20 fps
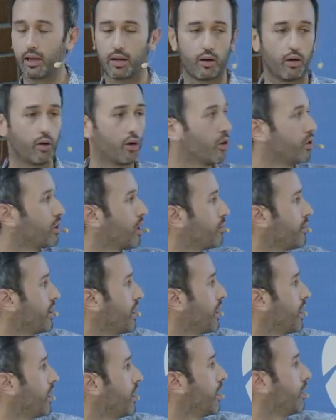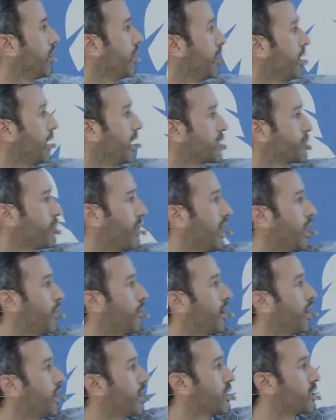no te mide las
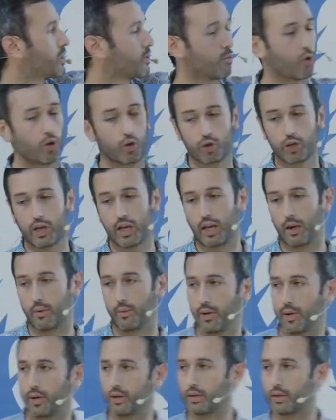palabras monosílabas,